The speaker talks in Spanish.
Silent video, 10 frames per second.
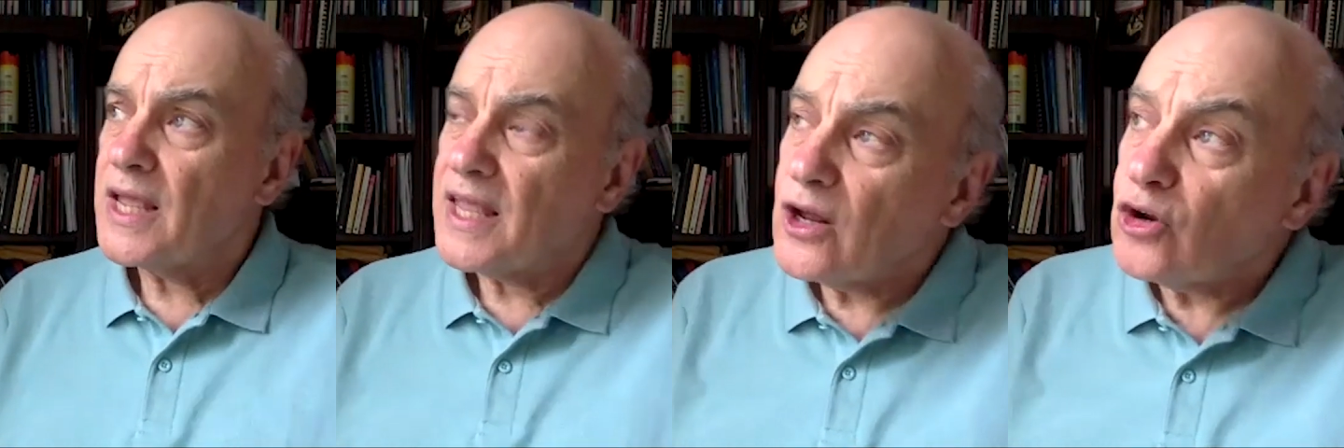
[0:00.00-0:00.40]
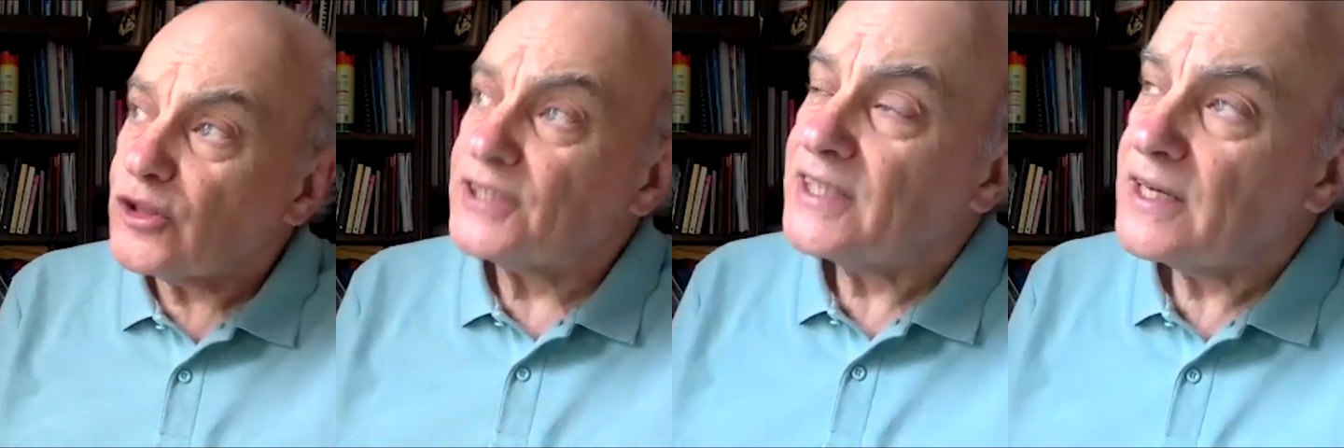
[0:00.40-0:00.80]
Quiero
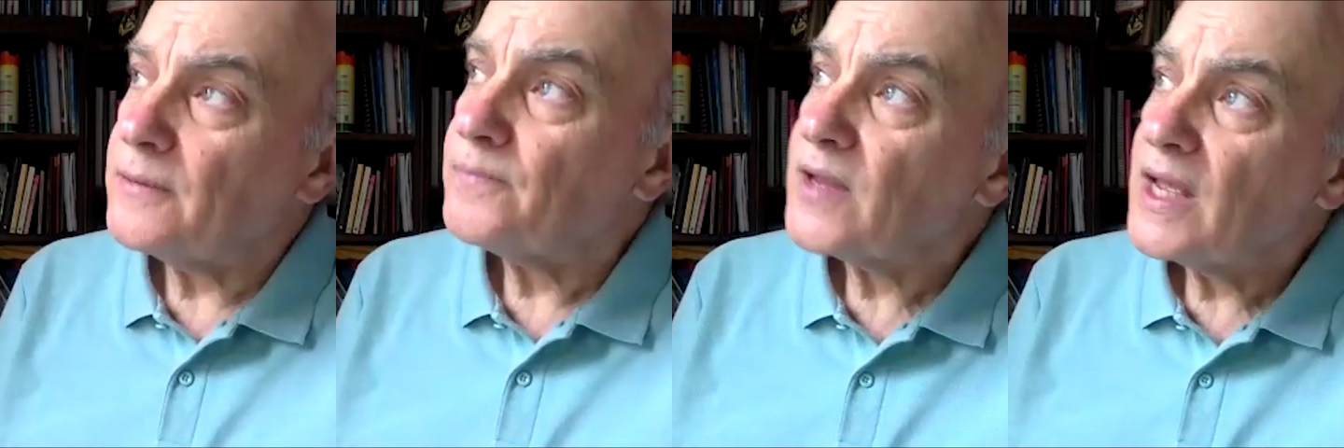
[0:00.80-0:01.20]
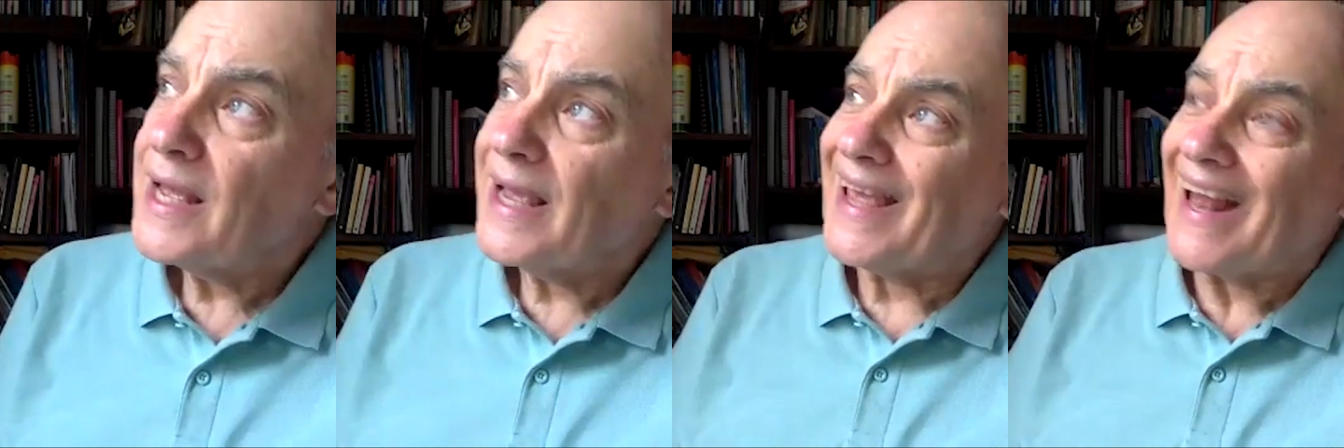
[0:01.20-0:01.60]
decir
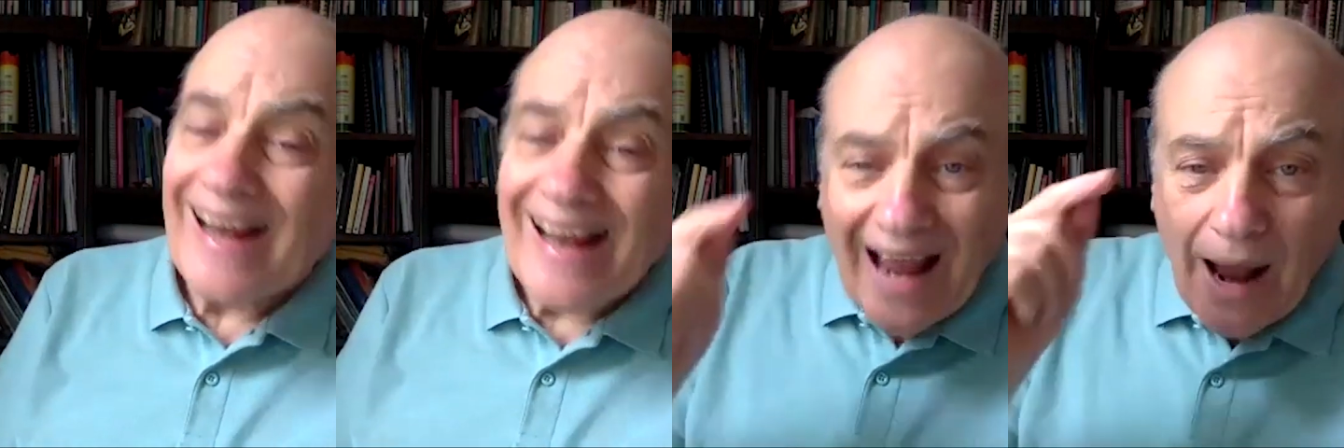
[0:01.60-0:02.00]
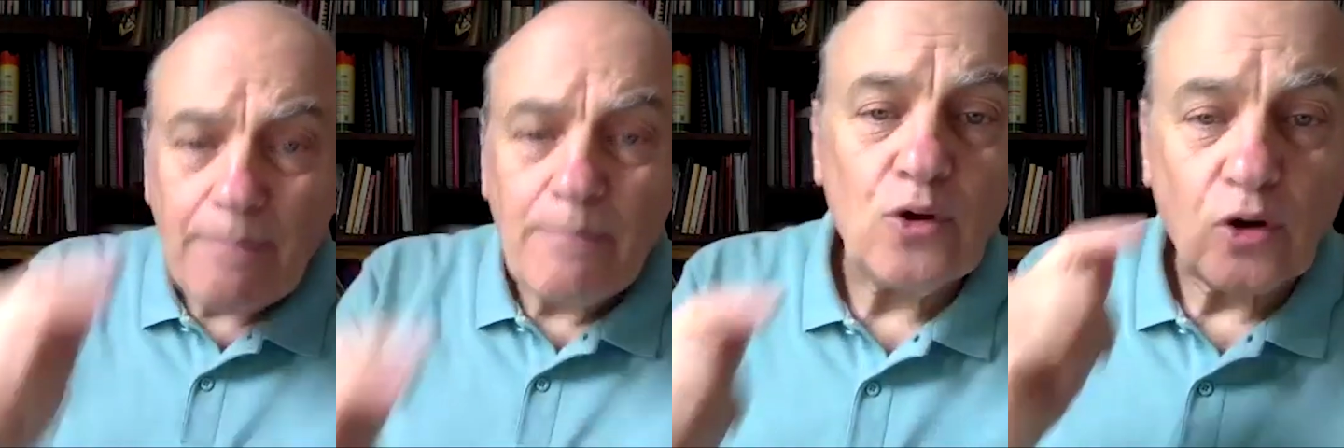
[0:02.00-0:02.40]
que el
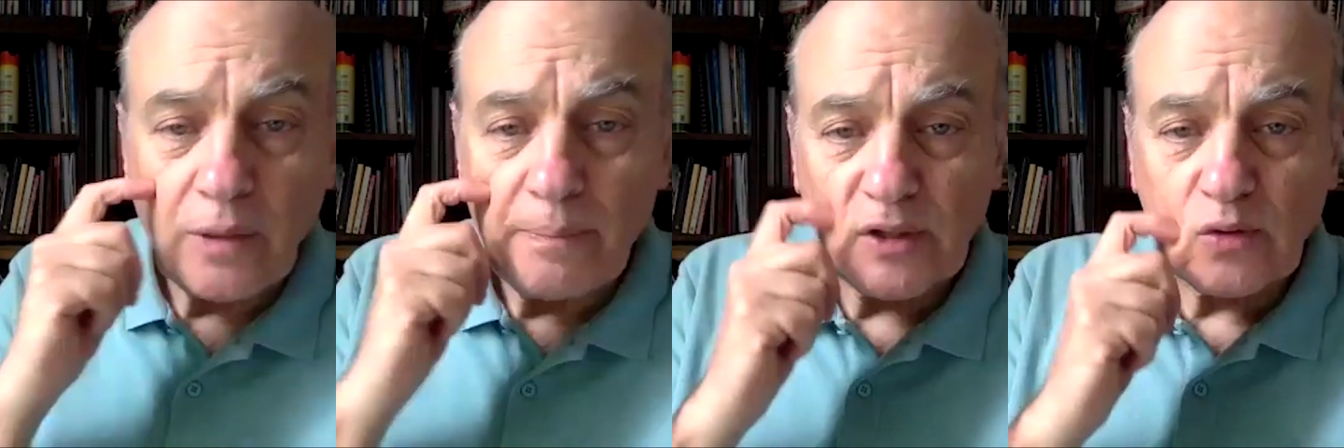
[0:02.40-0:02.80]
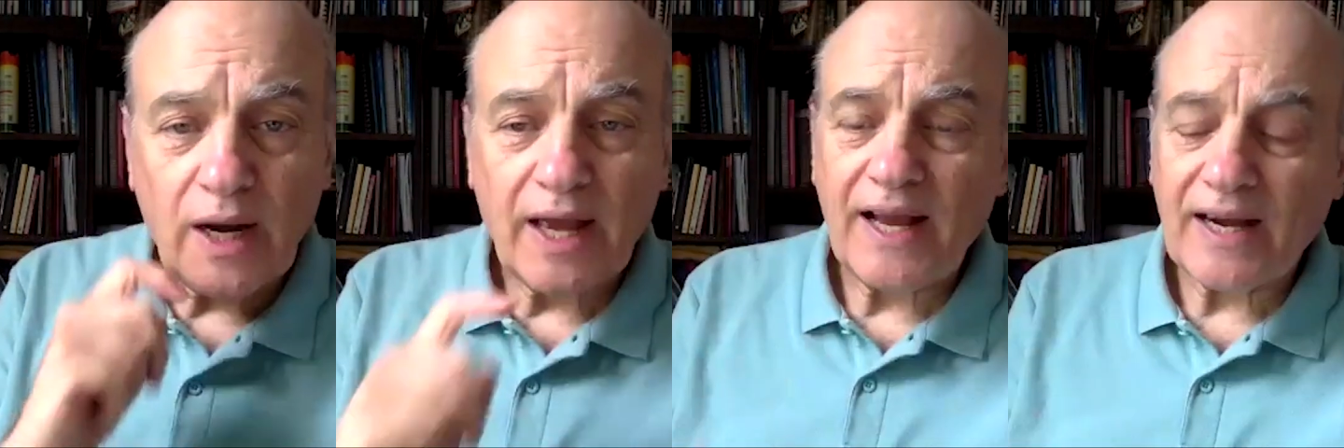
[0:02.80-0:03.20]
cambio respecto a
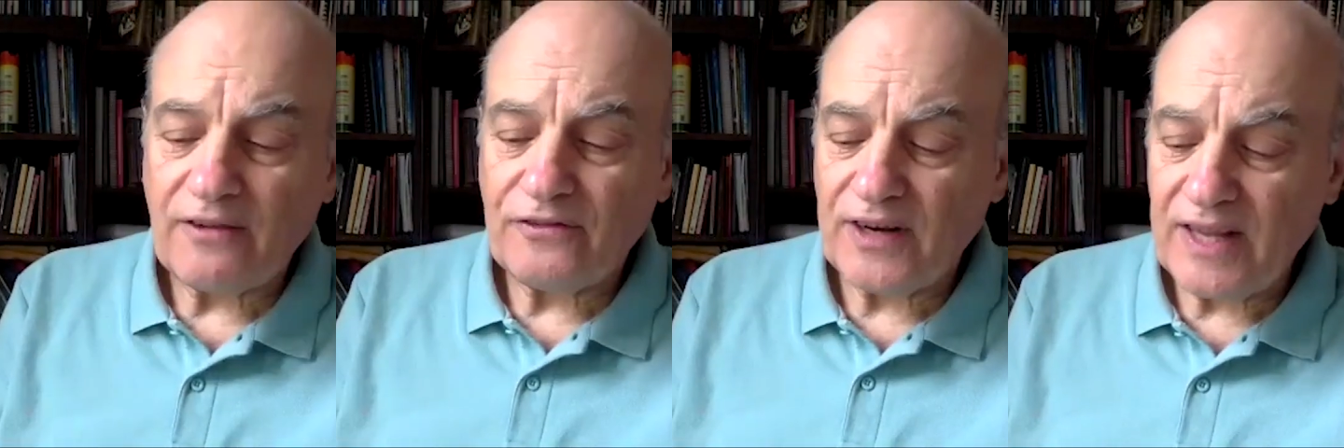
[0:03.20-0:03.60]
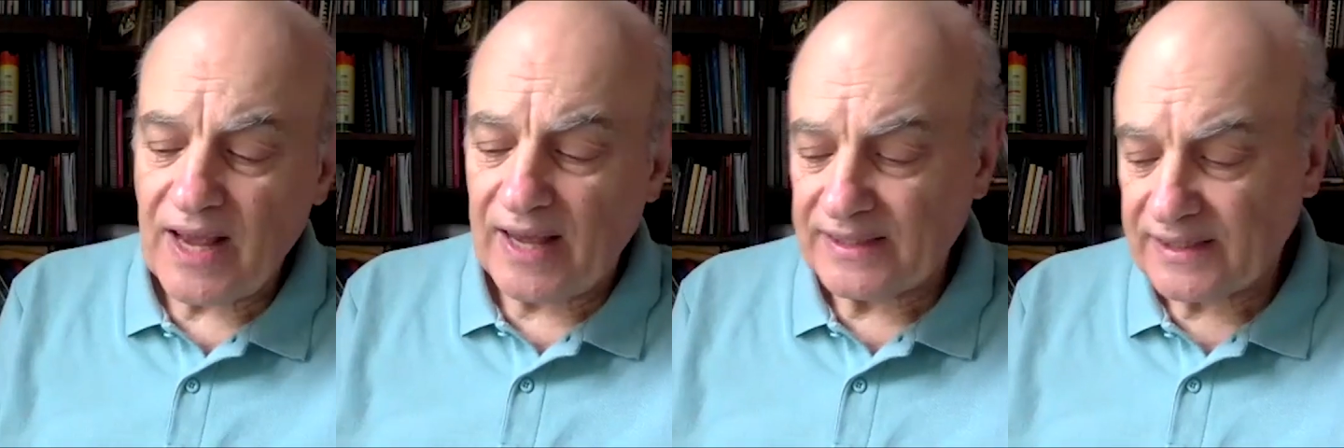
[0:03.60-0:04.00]
la Guerra Fría
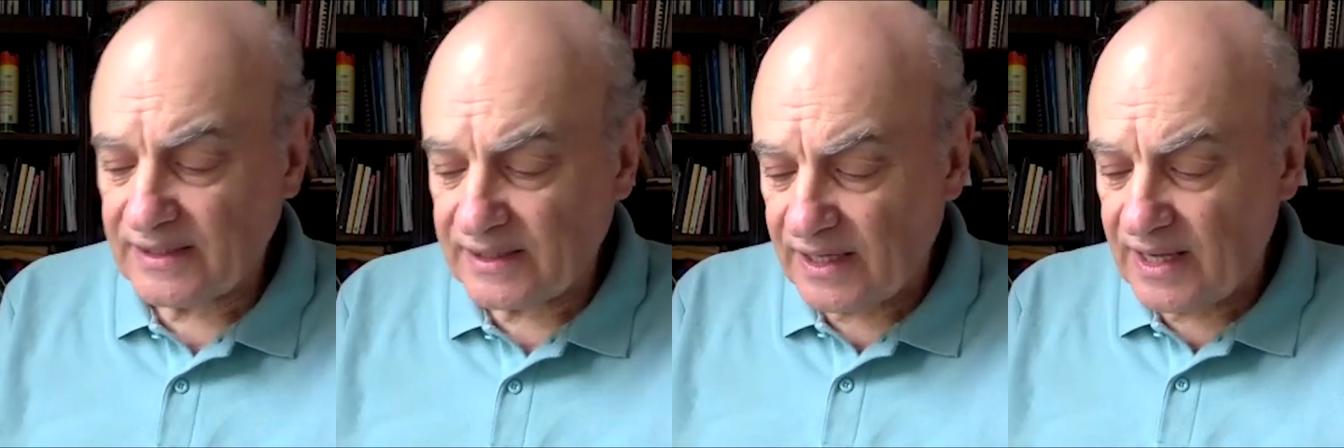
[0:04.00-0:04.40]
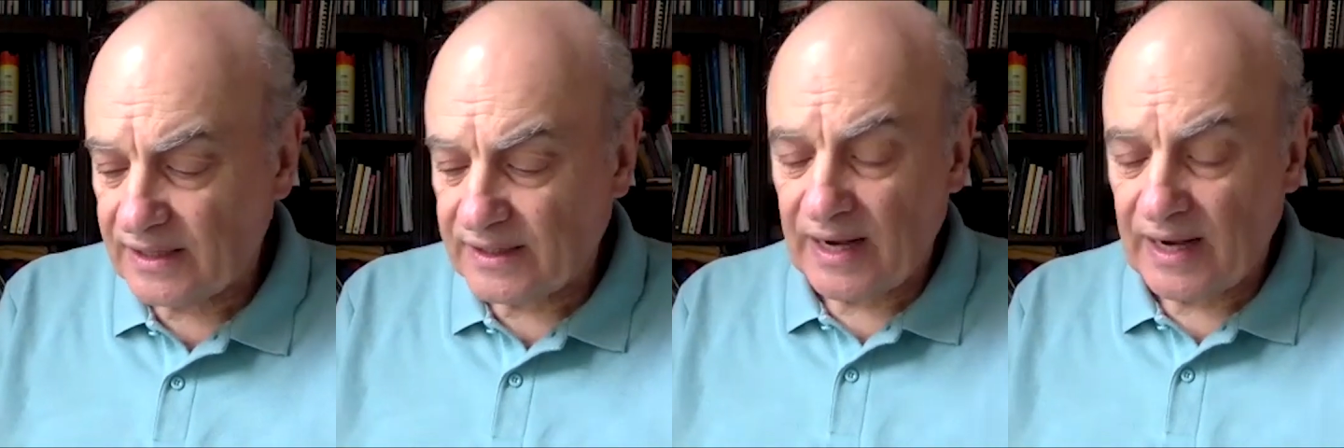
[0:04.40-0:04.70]
es el siguiente.